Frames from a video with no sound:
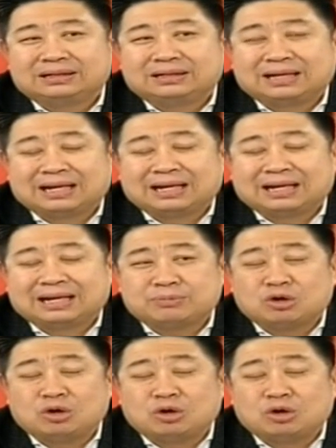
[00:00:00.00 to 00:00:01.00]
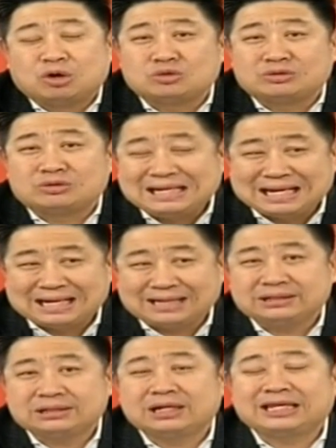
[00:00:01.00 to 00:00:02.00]
นะครับคนที่ส่งเน้
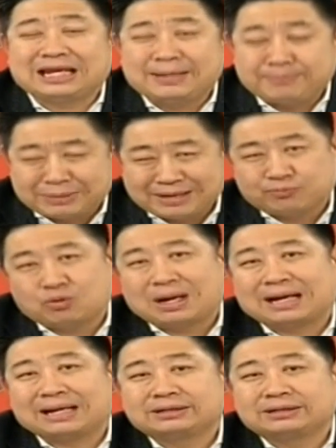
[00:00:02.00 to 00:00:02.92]
นๆก็จะได้เปรียบกว่า